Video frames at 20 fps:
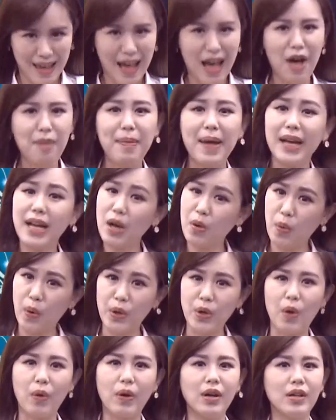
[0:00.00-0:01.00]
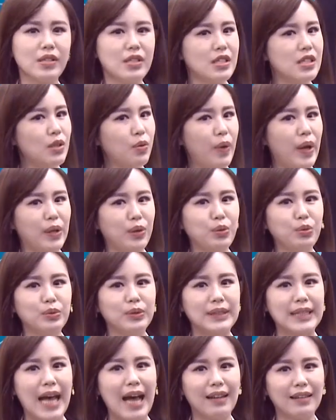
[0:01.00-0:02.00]
到被各国游客视为度
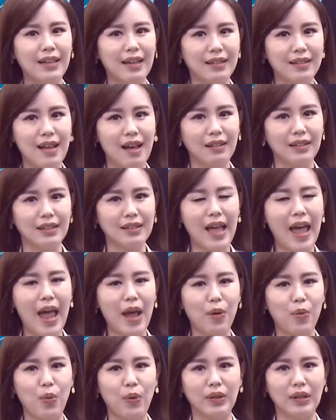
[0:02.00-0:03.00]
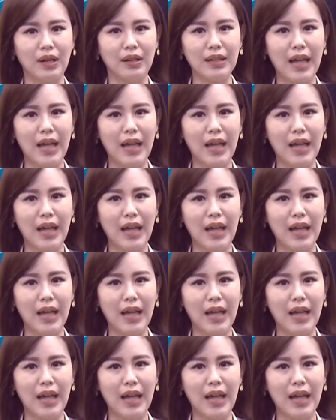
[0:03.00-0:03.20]
假天堂的泰国呢，